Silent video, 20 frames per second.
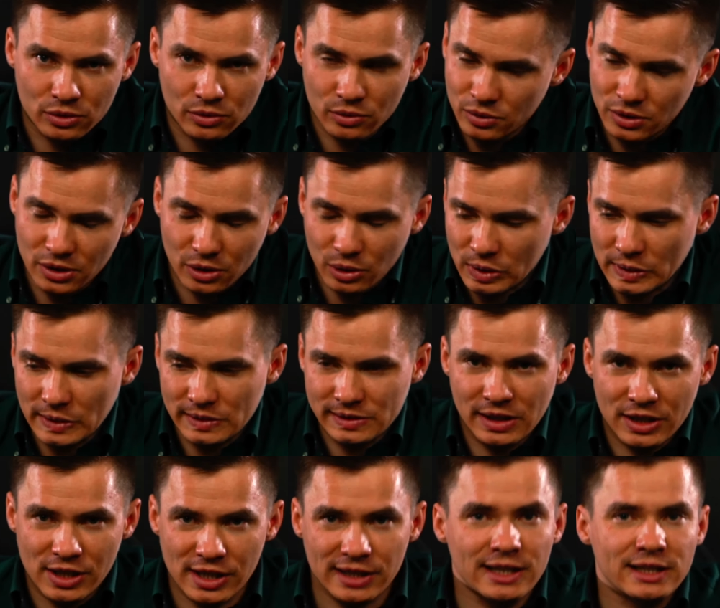Ну, не то, что
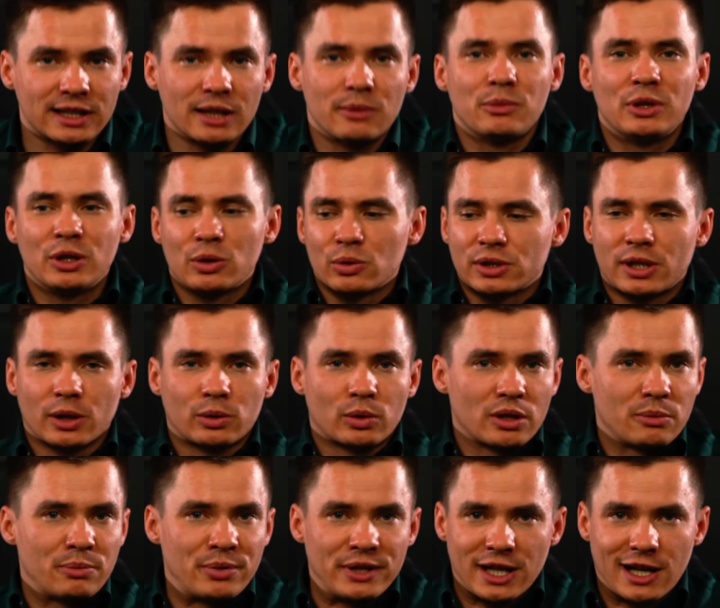значительный, это минус,
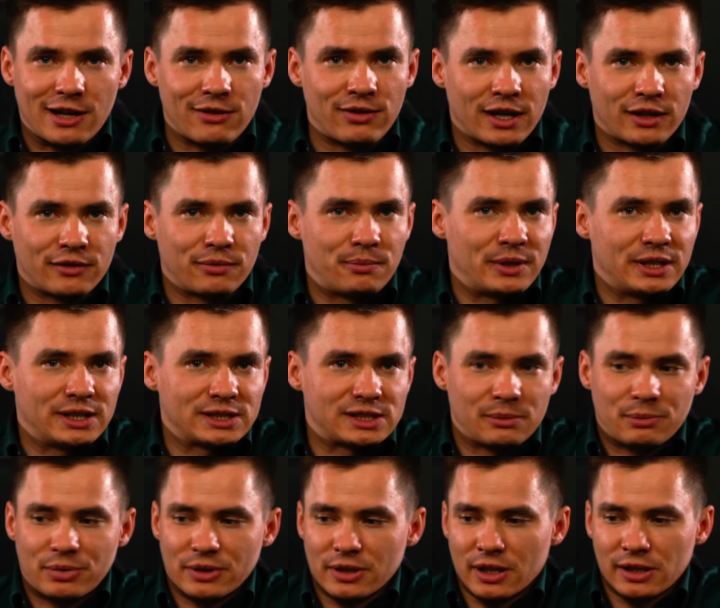который перекрывает, в
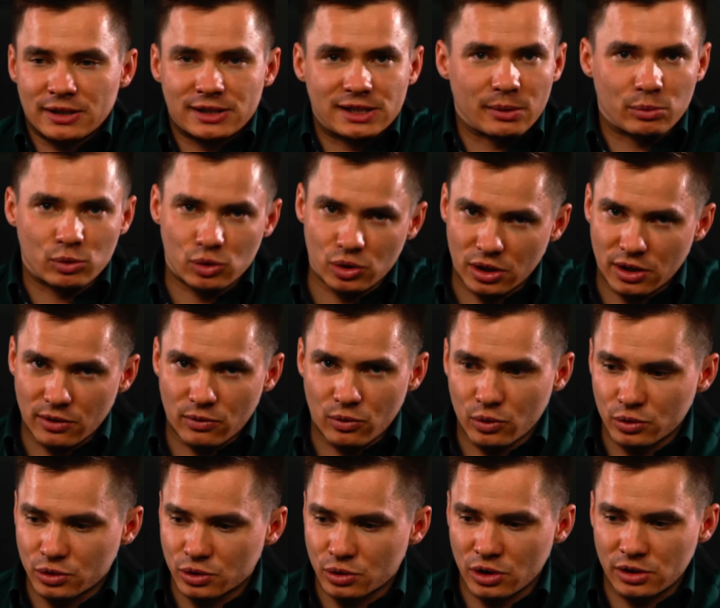принципе, концепцию этого
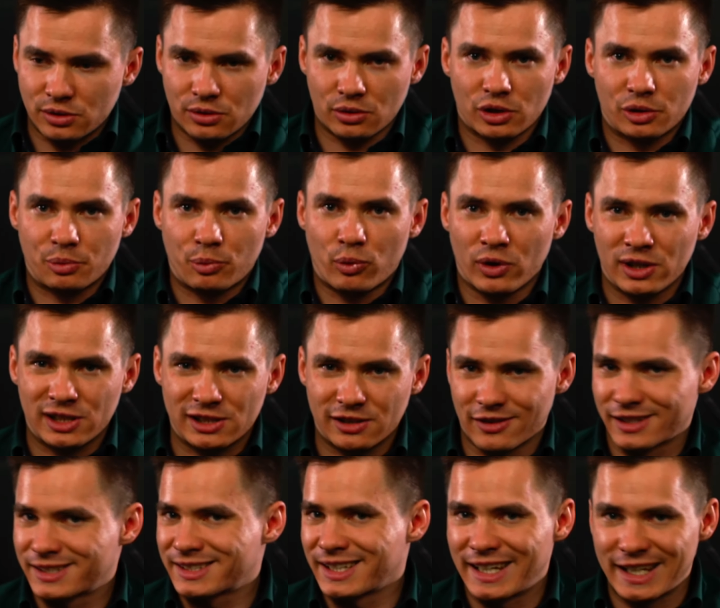устройства. То есть,
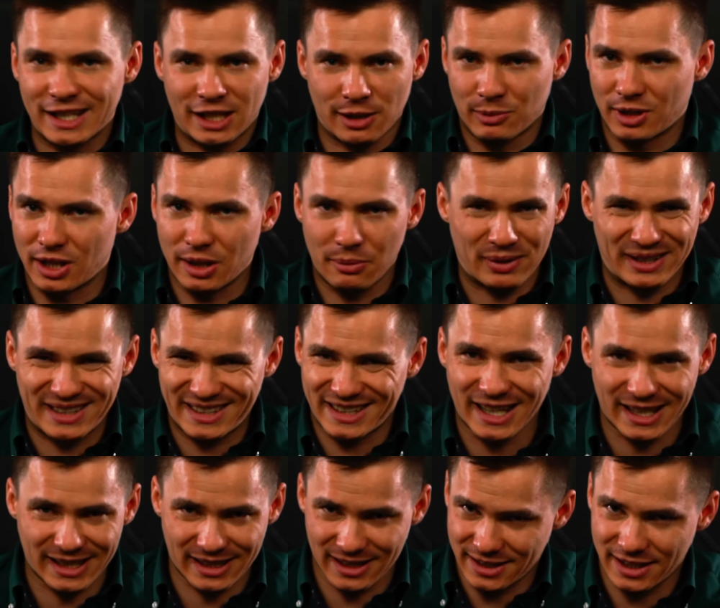пользоваться этим для
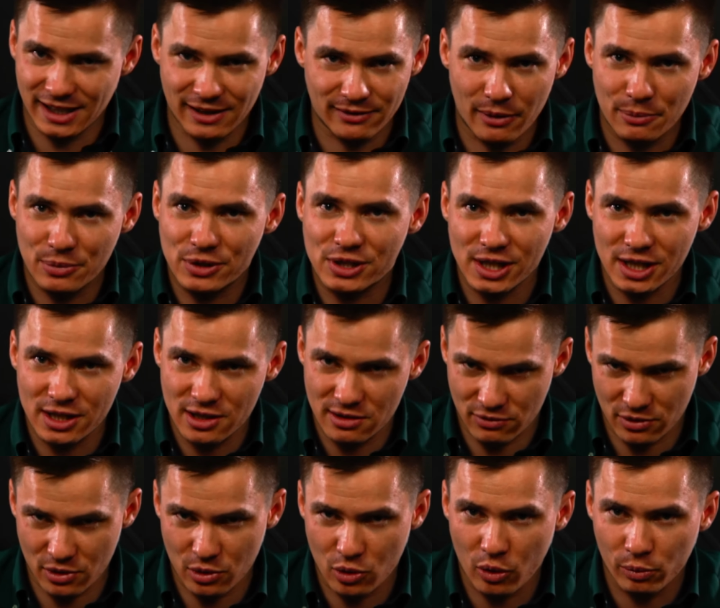питья нельзя вообще ни
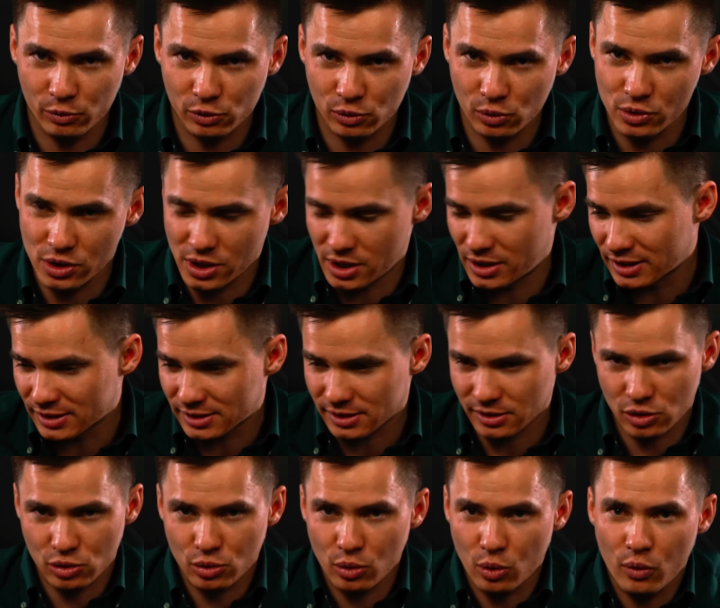в каком случае. Единственное,
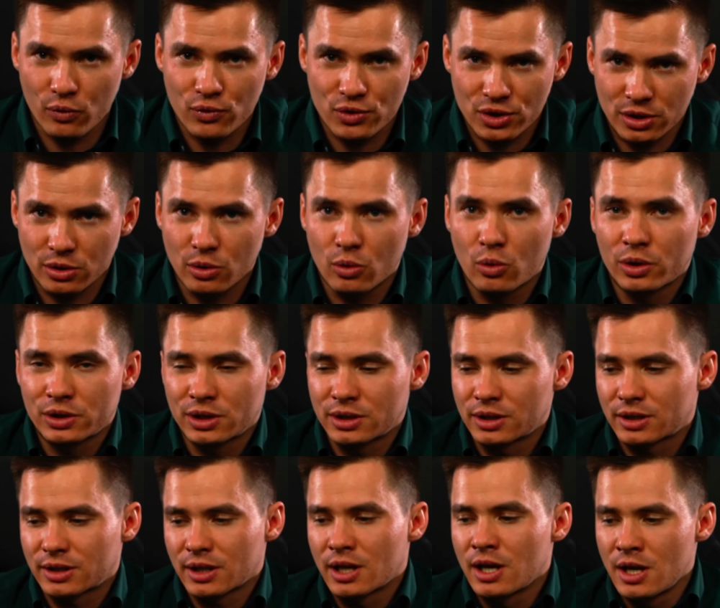что кувшин годен,
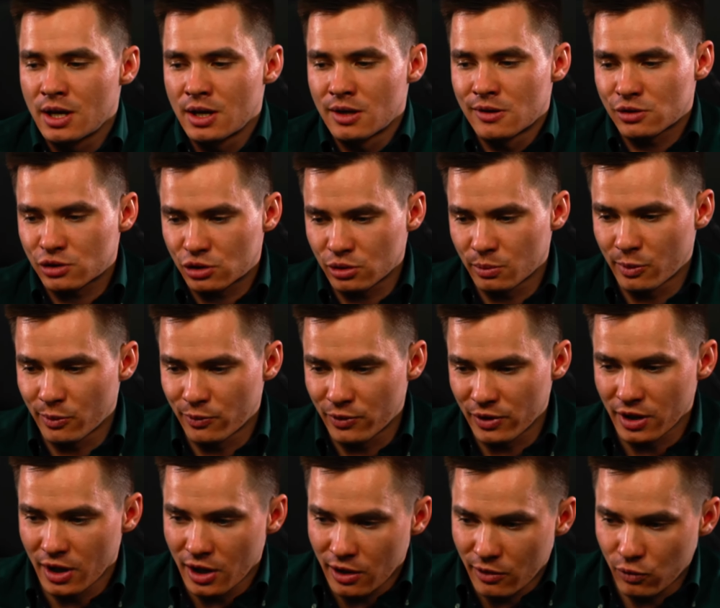это чтобы
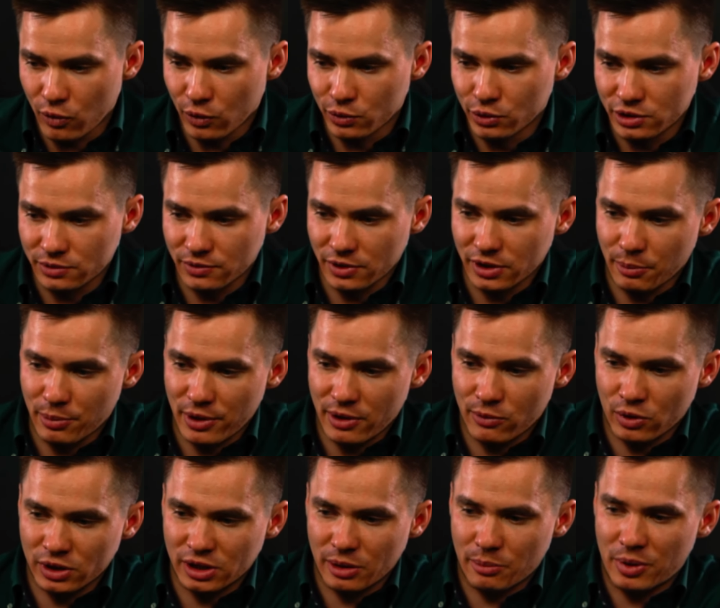вы воду из
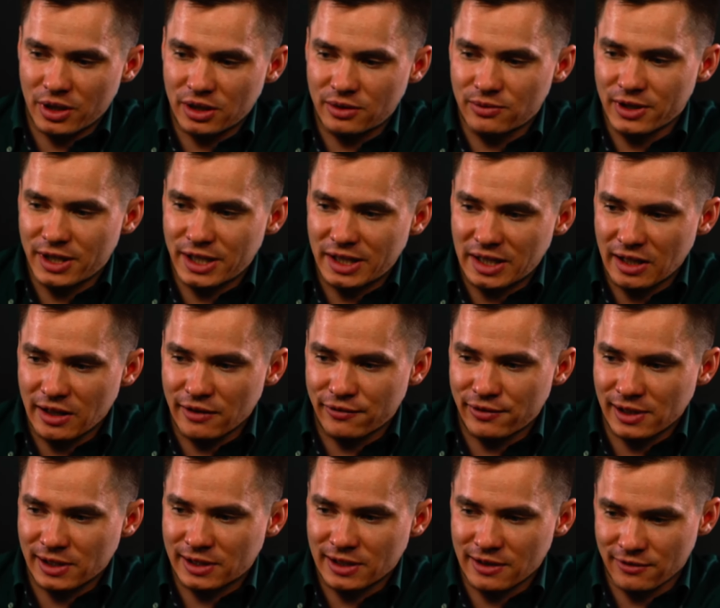водопровода предварительно
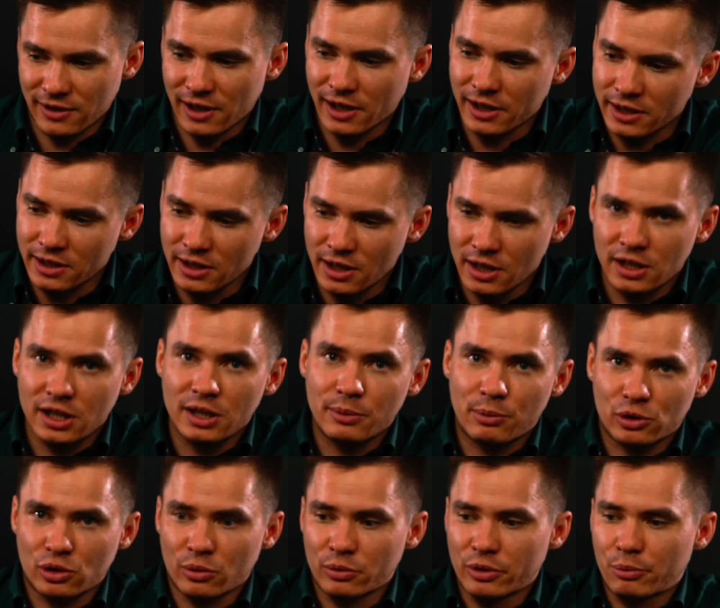фильтровали и
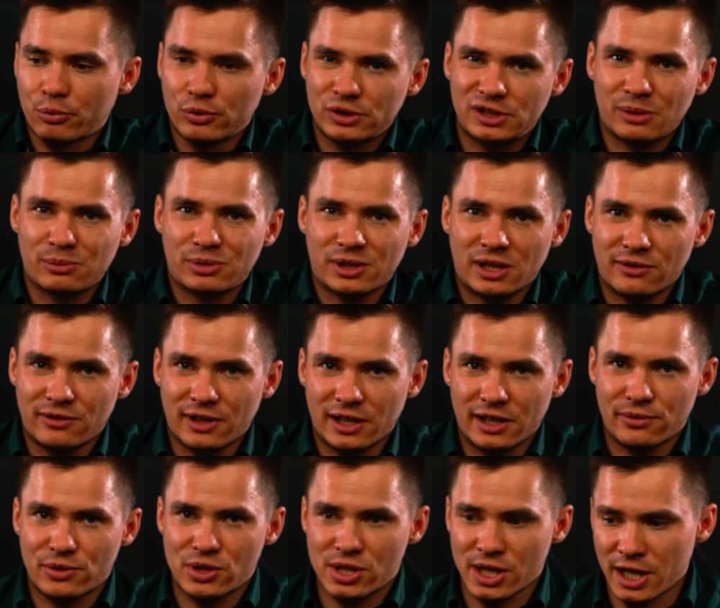потом, допустим, заливали
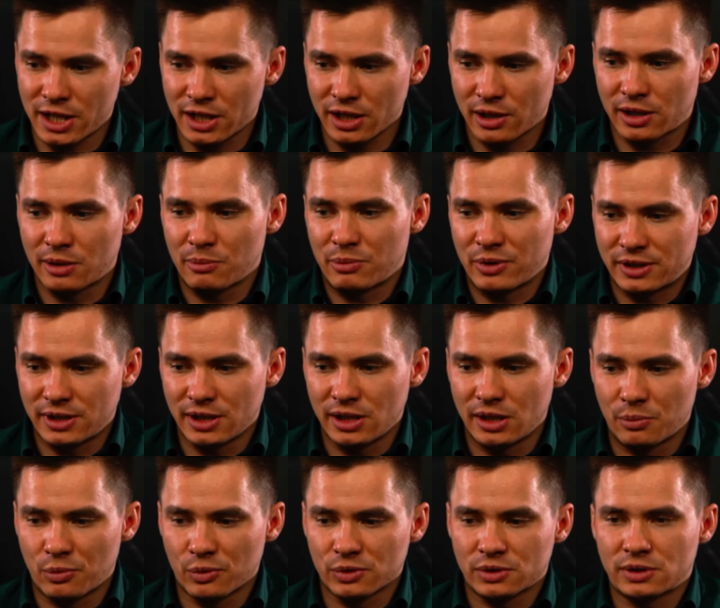в чайник, кипятили,
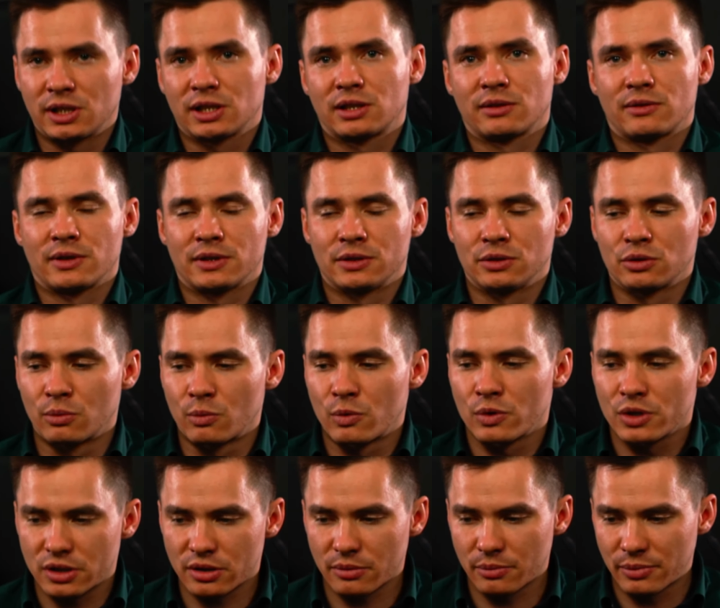и после этого ее
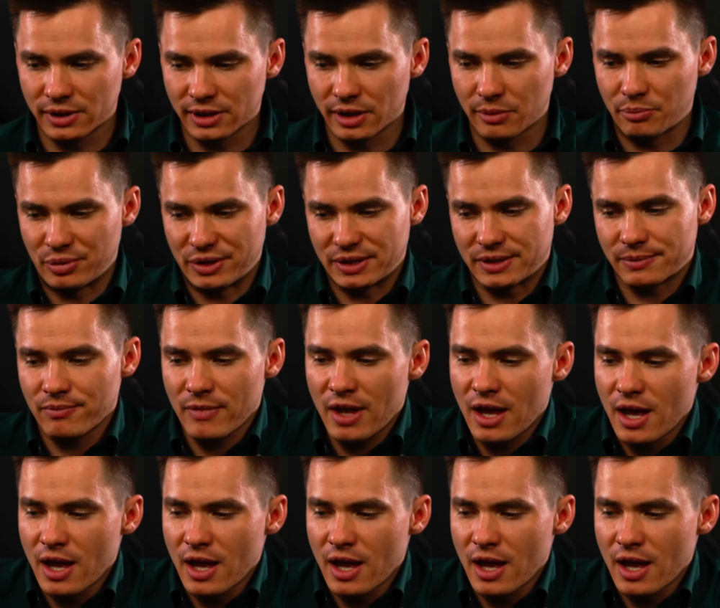можно было пить.